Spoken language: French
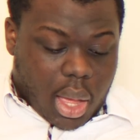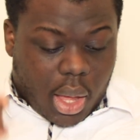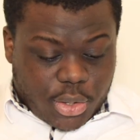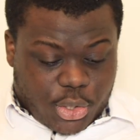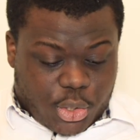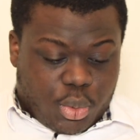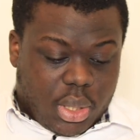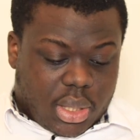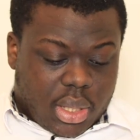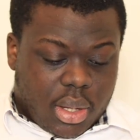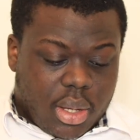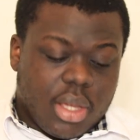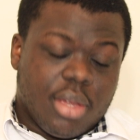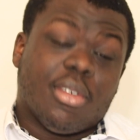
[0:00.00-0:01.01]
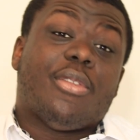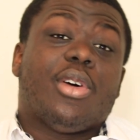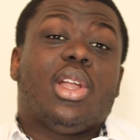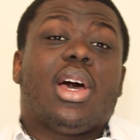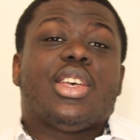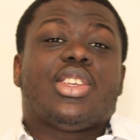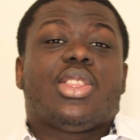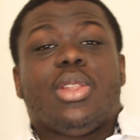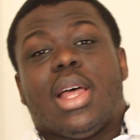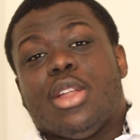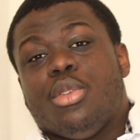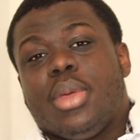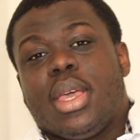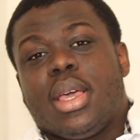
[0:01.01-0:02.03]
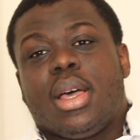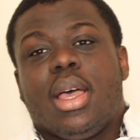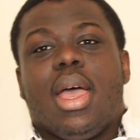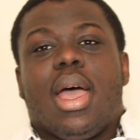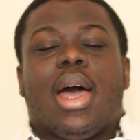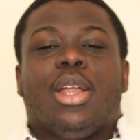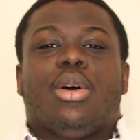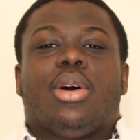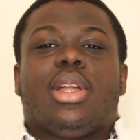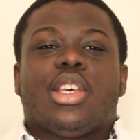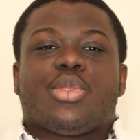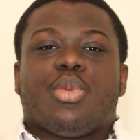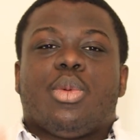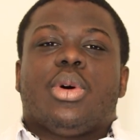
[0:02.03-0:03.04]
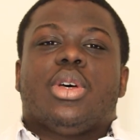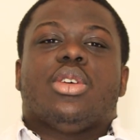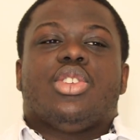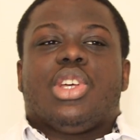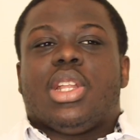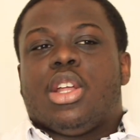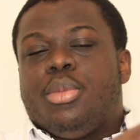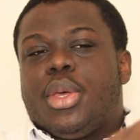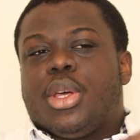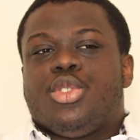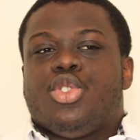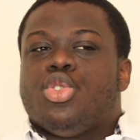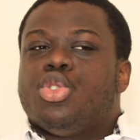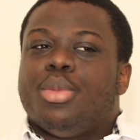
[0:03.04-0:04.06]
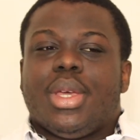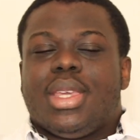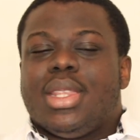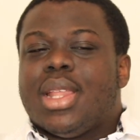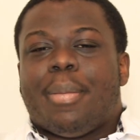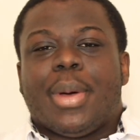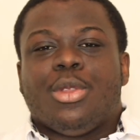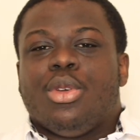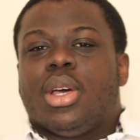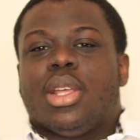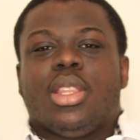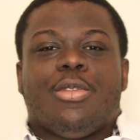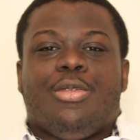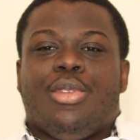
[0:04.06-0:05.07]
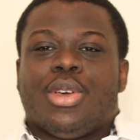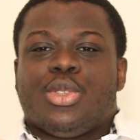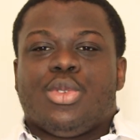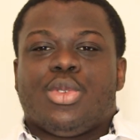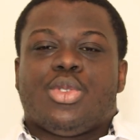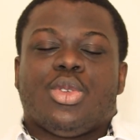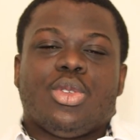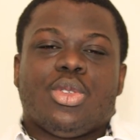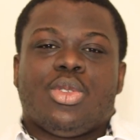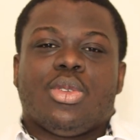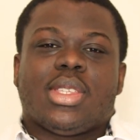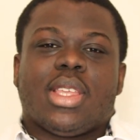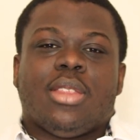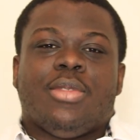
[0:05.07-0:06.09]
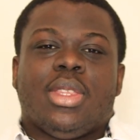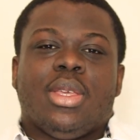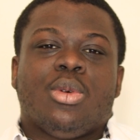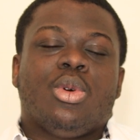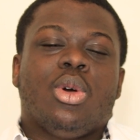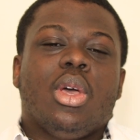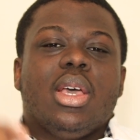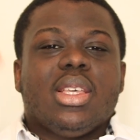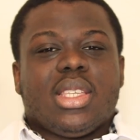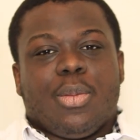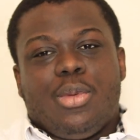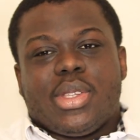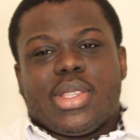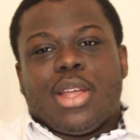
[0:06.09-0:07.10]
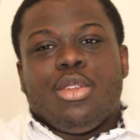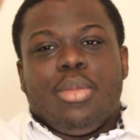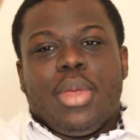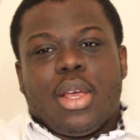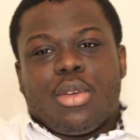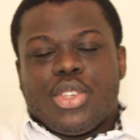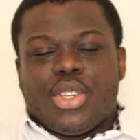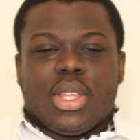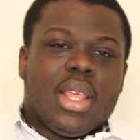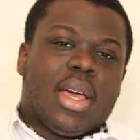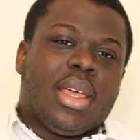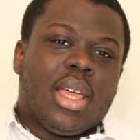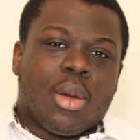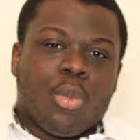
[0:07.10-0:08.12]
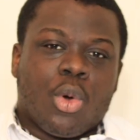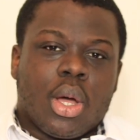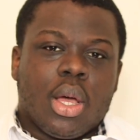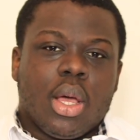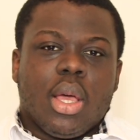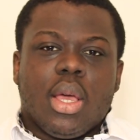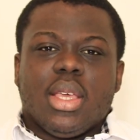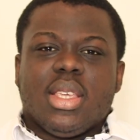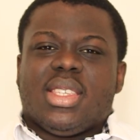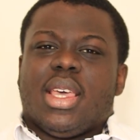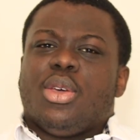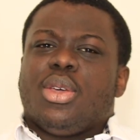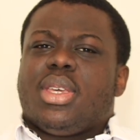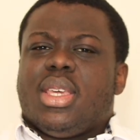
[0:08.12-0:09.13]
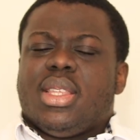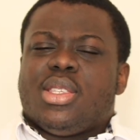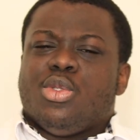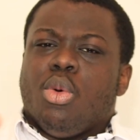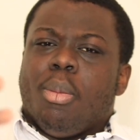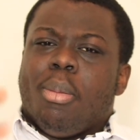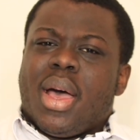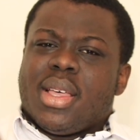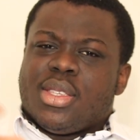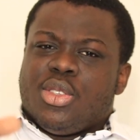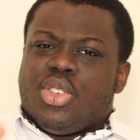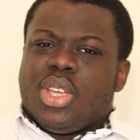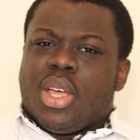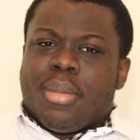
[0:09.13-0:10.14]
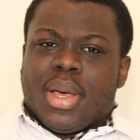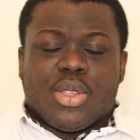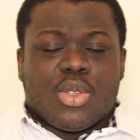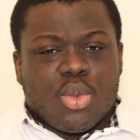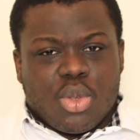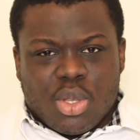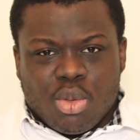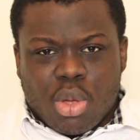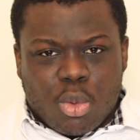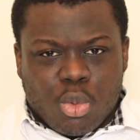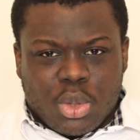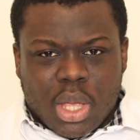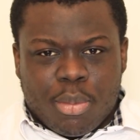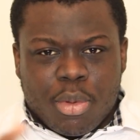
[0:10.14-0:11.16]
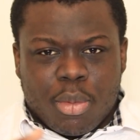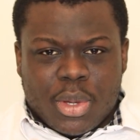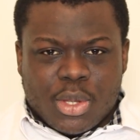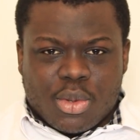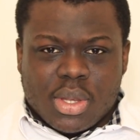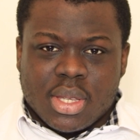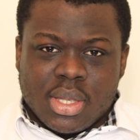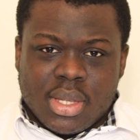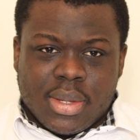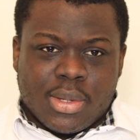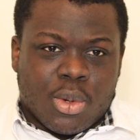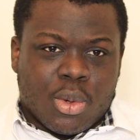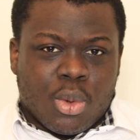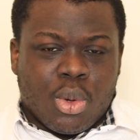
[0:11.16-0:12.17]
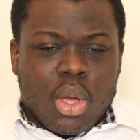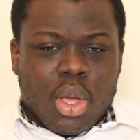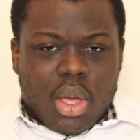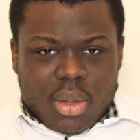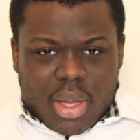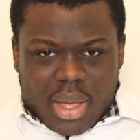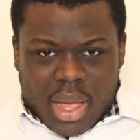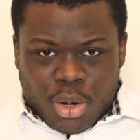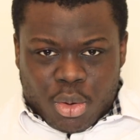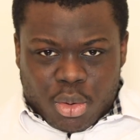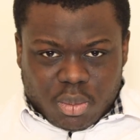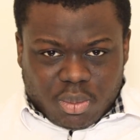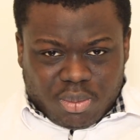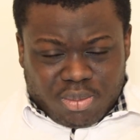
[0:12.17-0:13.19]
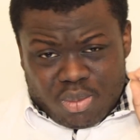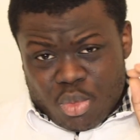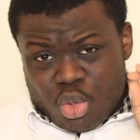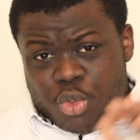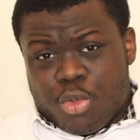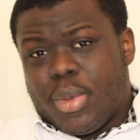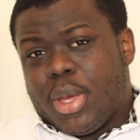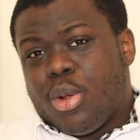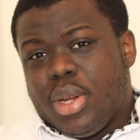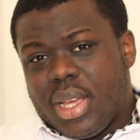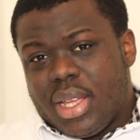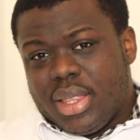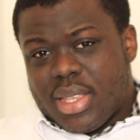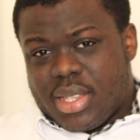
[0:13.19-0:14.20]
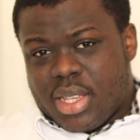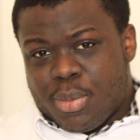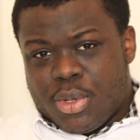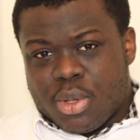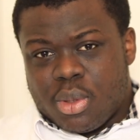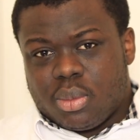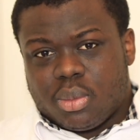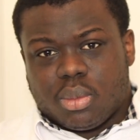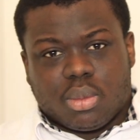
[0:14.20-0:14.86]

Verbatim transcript: Ensuite, il va falloir acheter de la lumière. Alors là, en ce moment, j'ai la lumière du jour, mais qui n'a pas de grande influence sur, sur cette vidéo. C'est plus la lumière que j'ai derrière moi. C'est un kit de base de chez Amazon qui doit coûter à peu près 70 euros. Alors, je vous mets le lien en description.